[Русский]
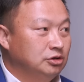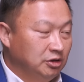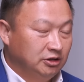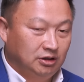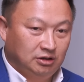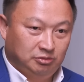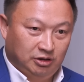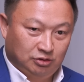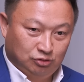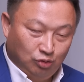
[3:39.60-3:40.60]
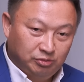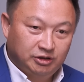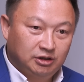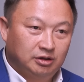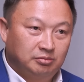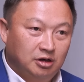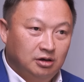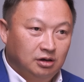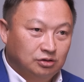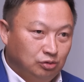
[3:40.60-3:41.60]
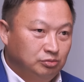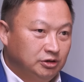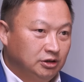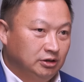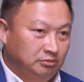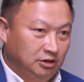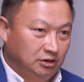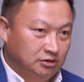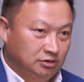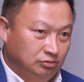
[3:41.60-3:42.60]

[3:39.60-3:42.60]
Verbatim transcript: Чемоданом, да. Что мы делаем? Что мы делаем дальше?